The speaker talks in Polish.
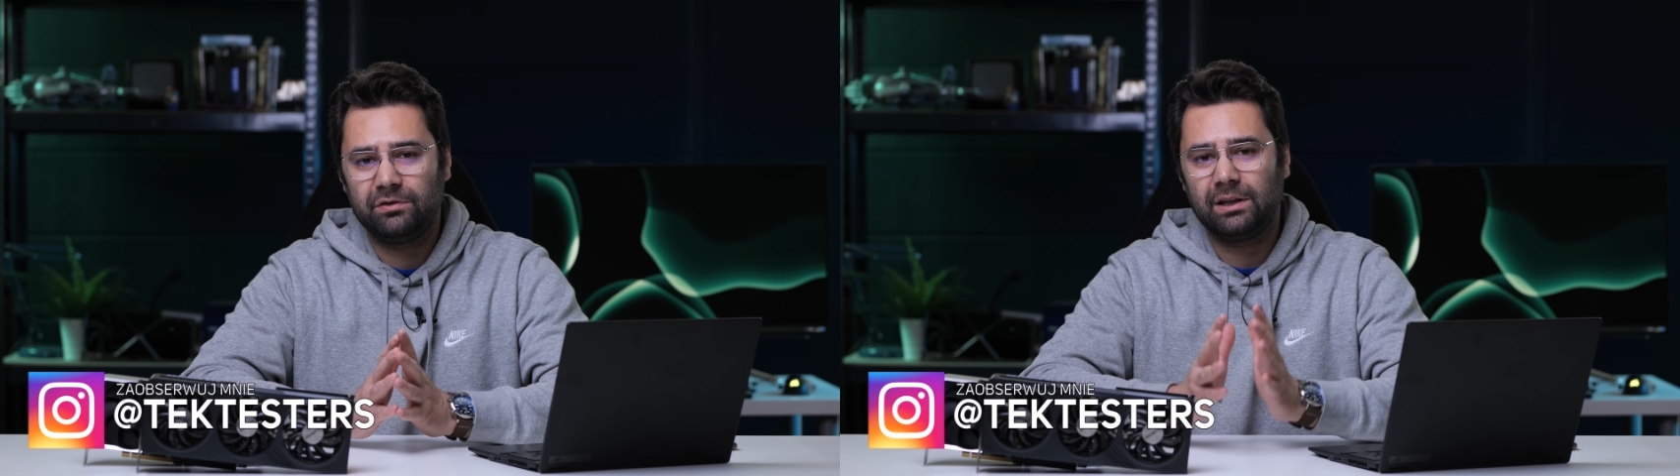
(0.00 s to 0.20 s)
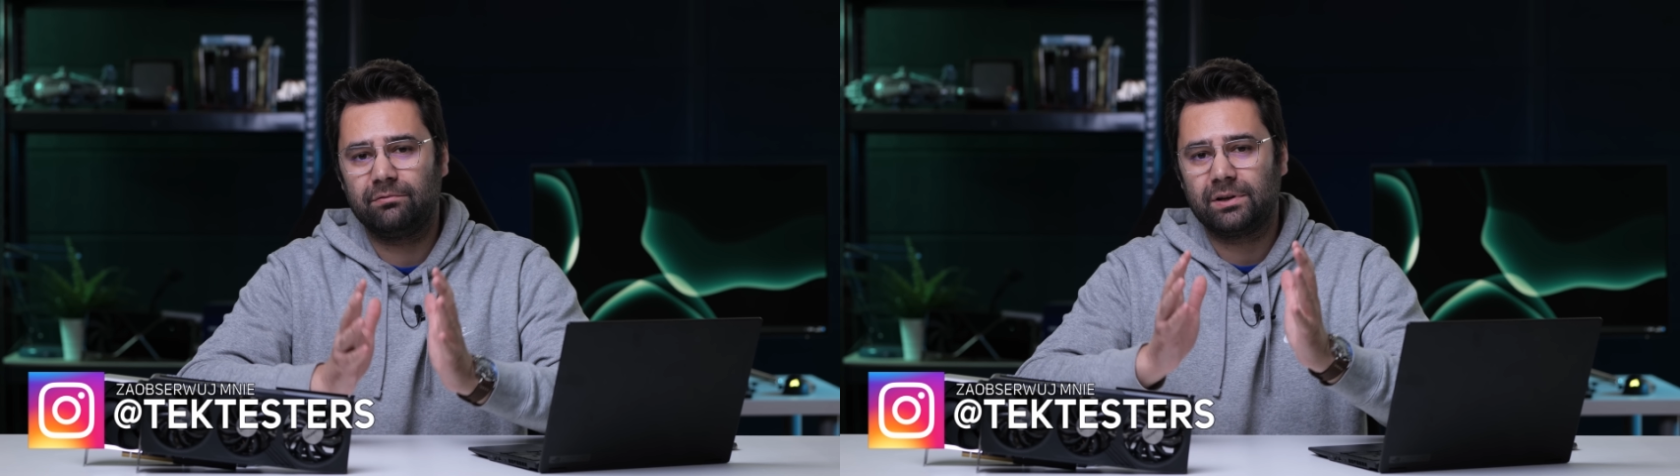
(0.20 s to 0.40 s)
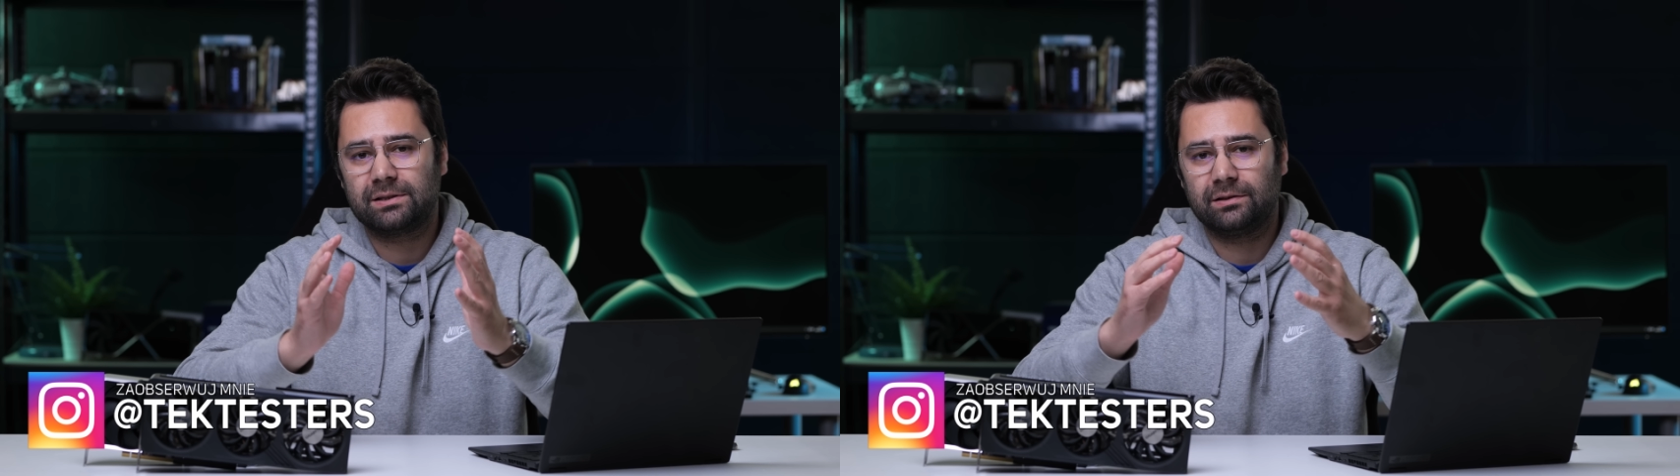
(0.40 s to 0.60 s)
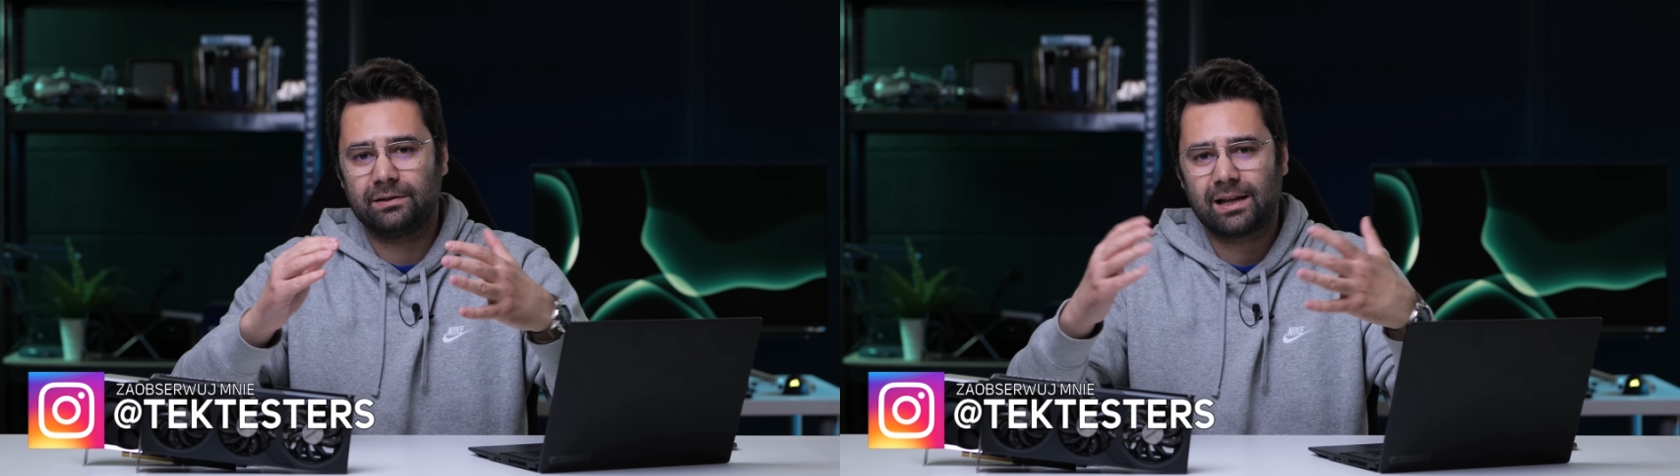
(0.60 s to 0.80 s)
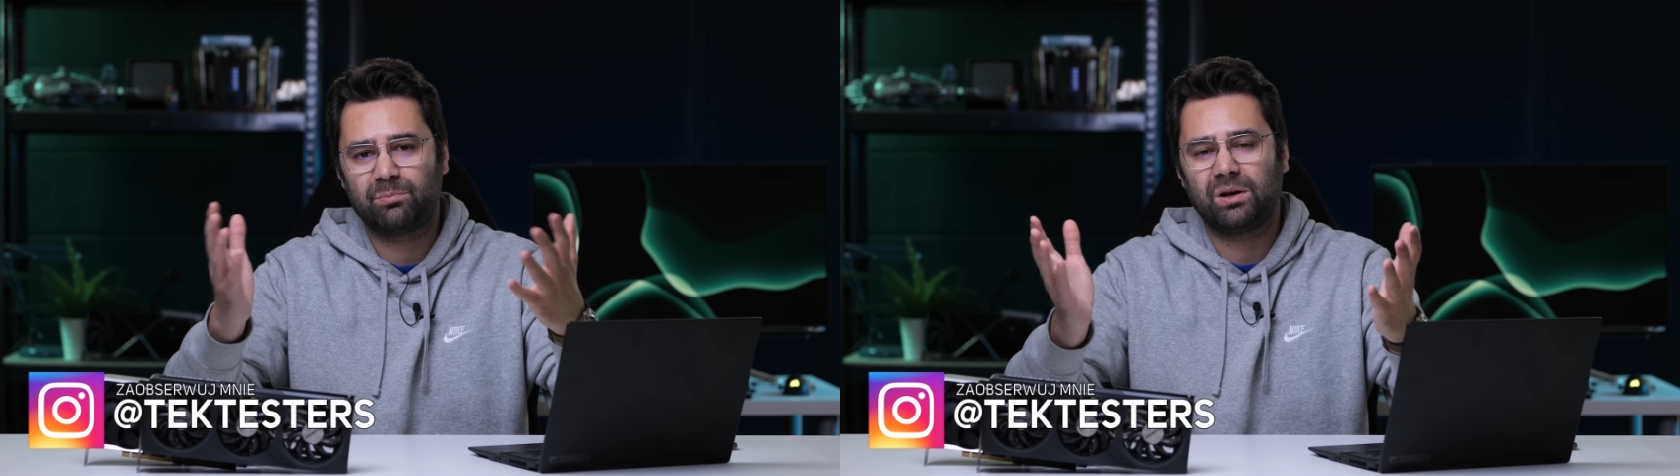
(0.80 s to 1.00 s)
witam Was
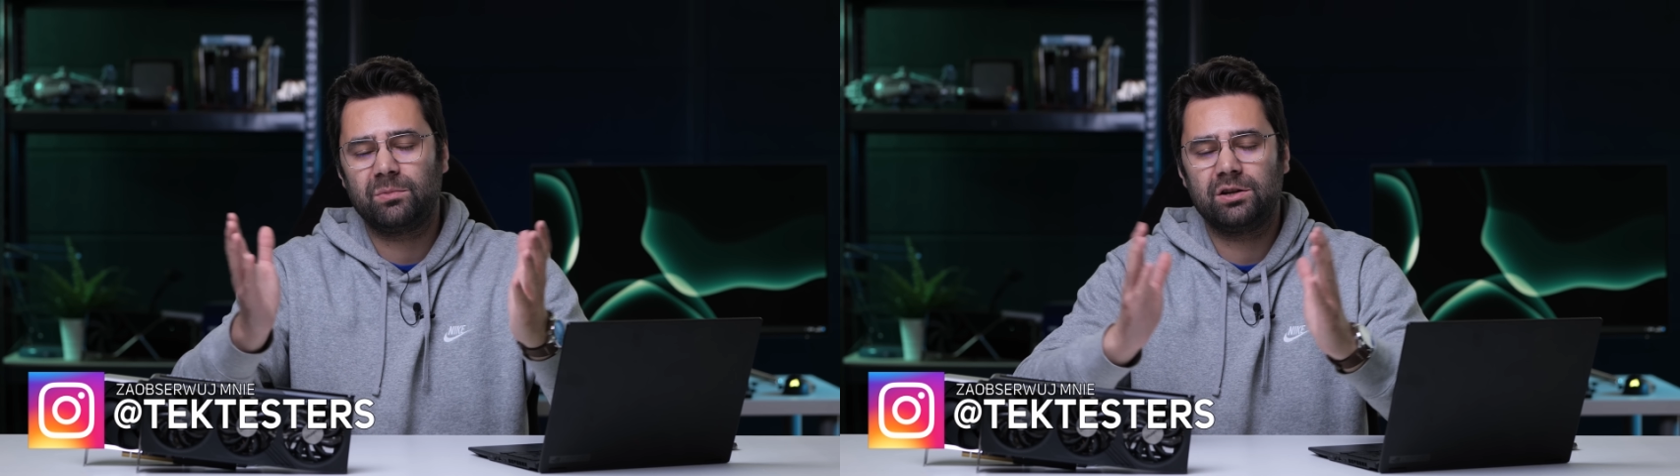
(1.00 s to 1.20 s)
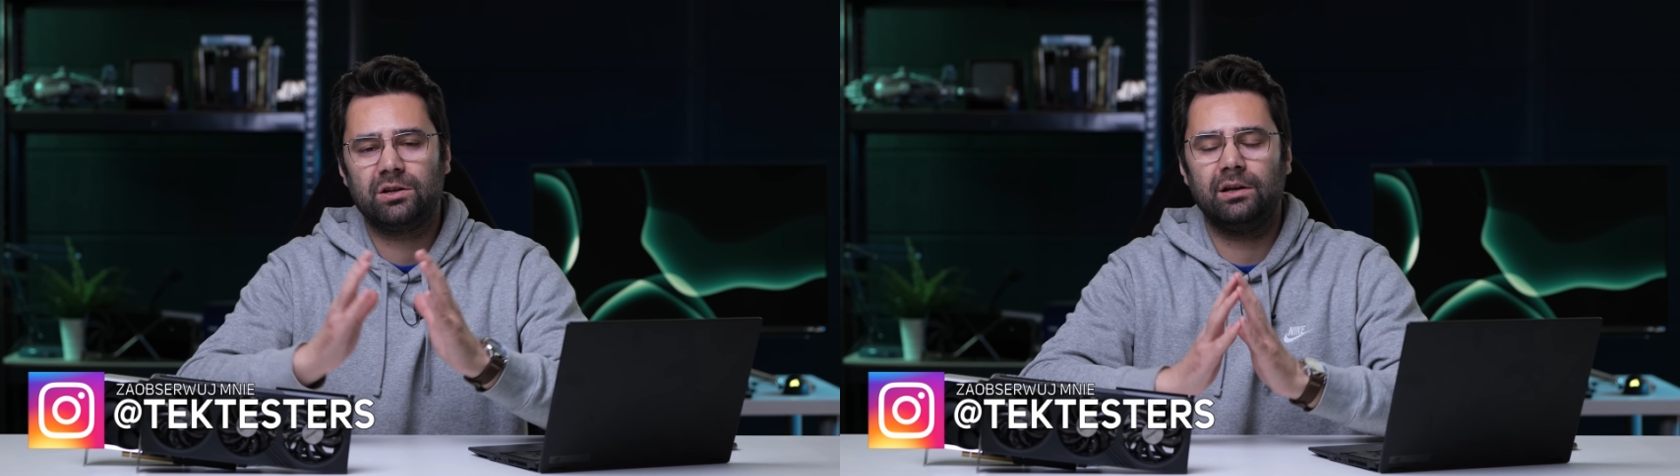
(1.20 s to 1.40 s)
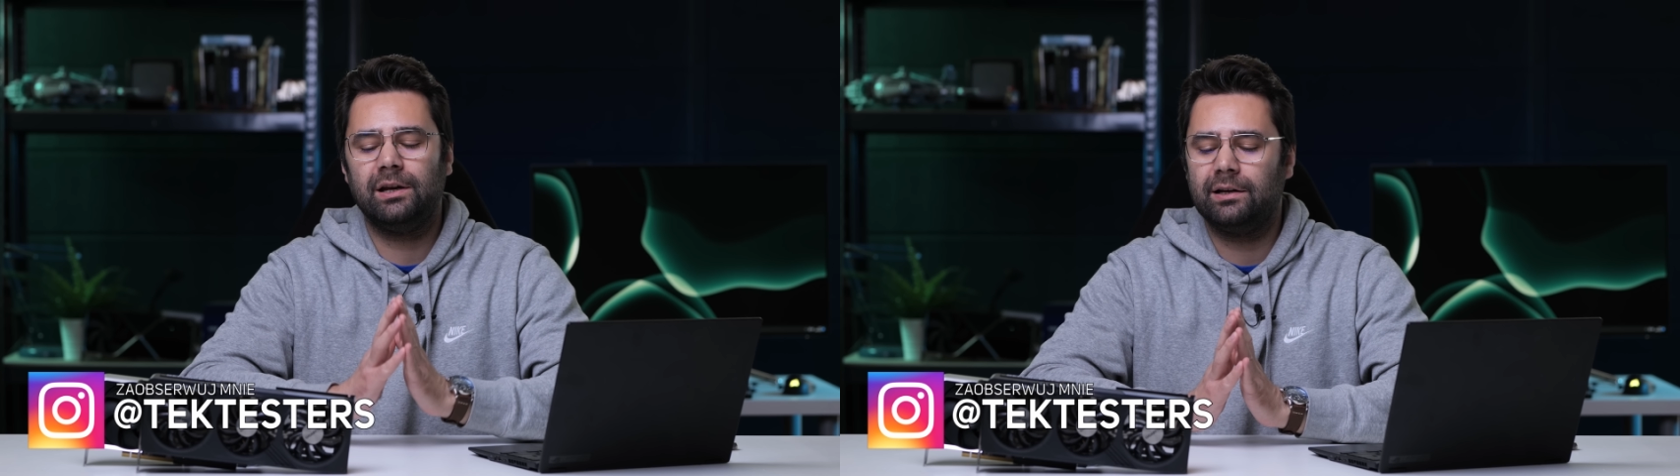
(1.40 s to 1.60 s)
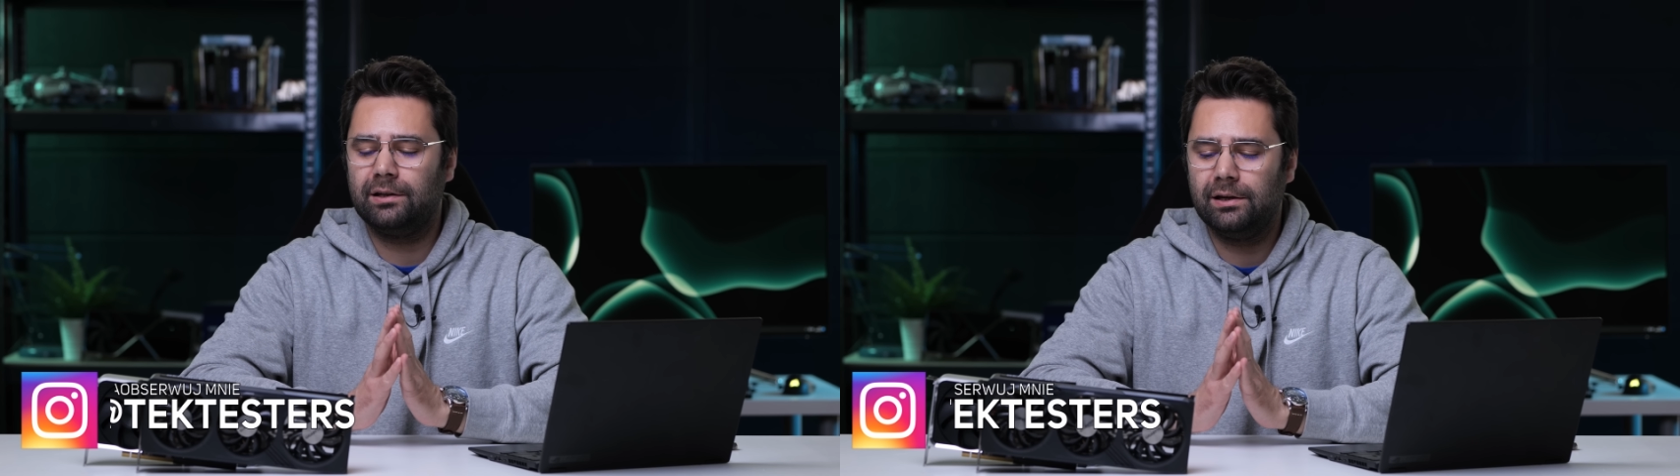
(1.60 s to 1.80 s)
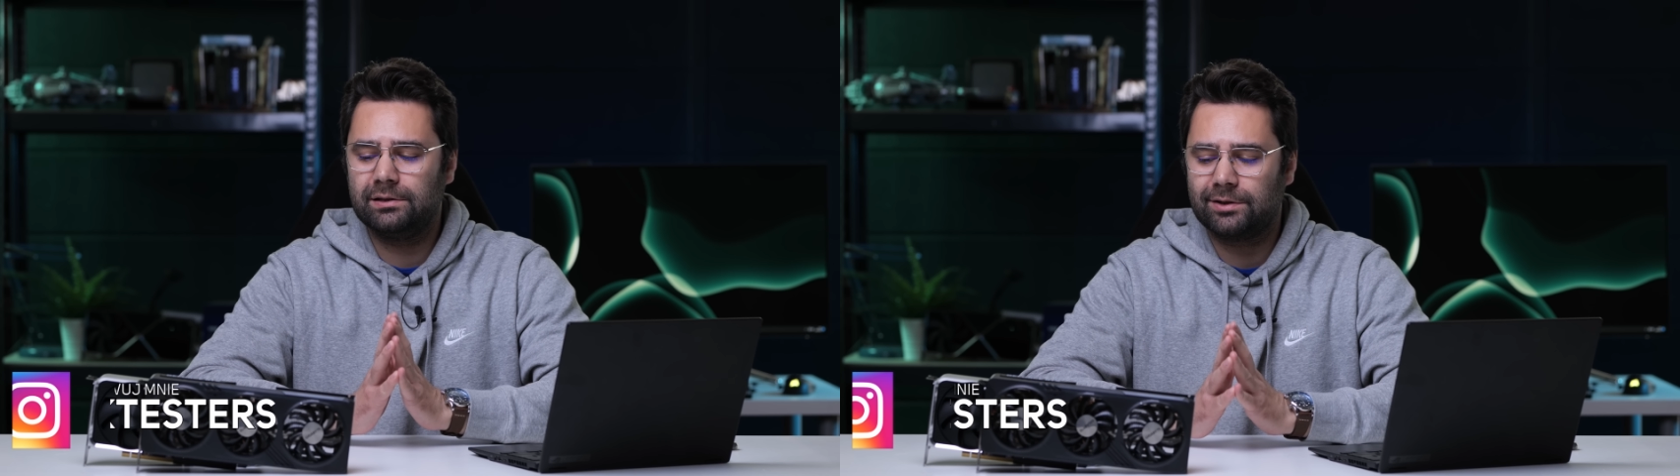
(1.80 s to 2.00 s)
na premierze
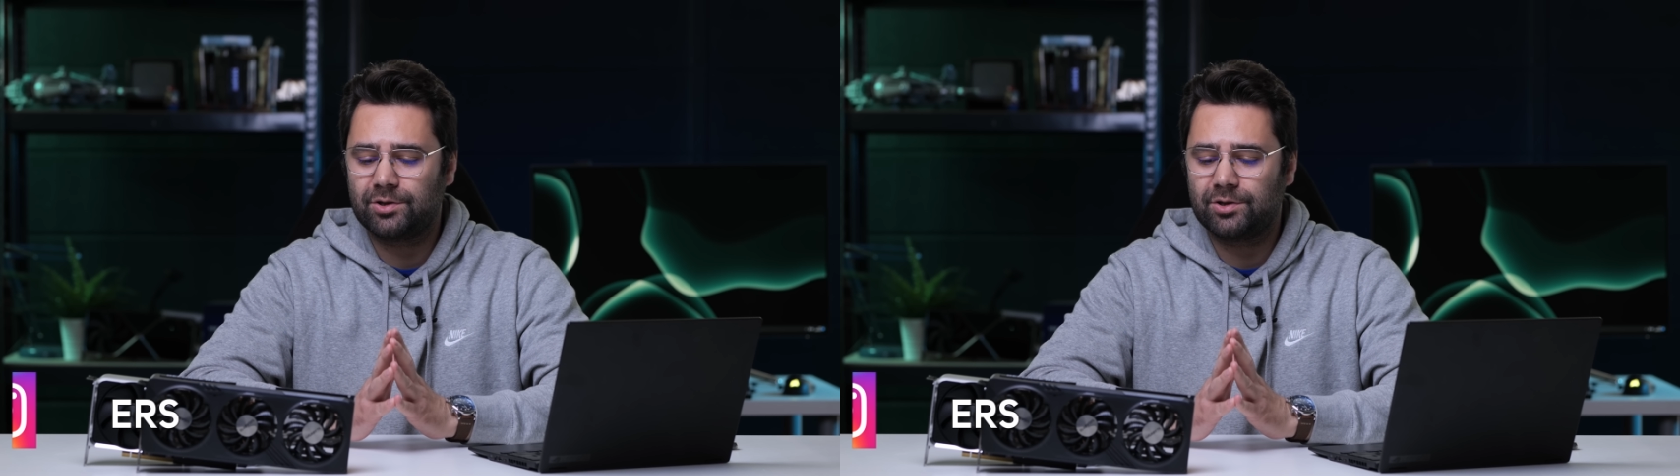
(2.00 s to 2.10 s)
RTX